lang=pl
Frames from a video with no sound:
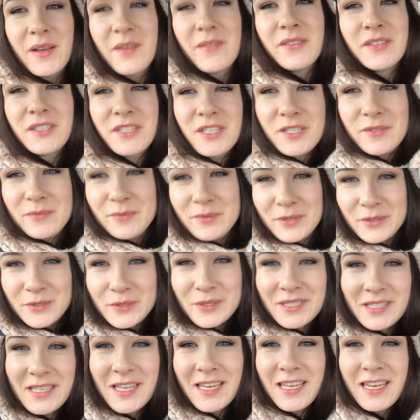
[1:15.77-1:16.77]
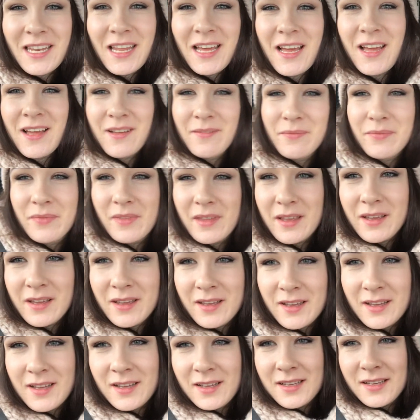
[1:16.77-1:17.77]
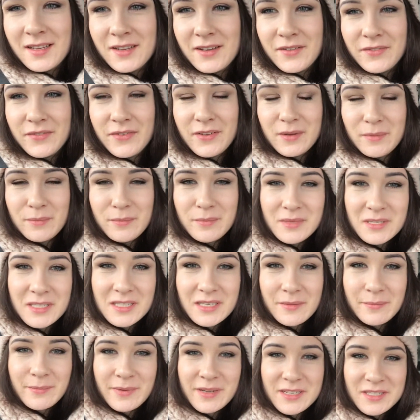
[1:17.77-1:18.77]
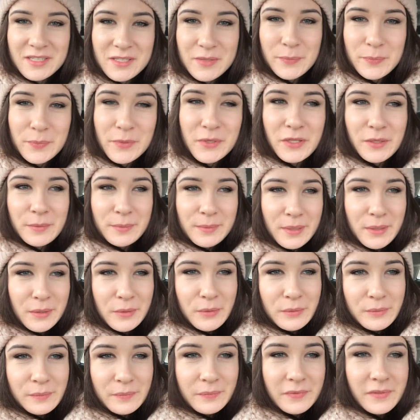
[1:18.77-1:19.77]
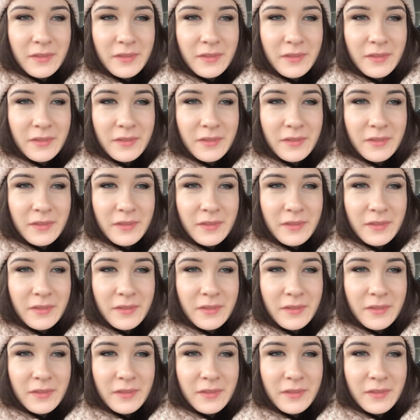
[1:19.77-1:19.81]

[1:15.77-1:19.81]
Wyszliśmy już z kina. E, film mi się bardzo podobał.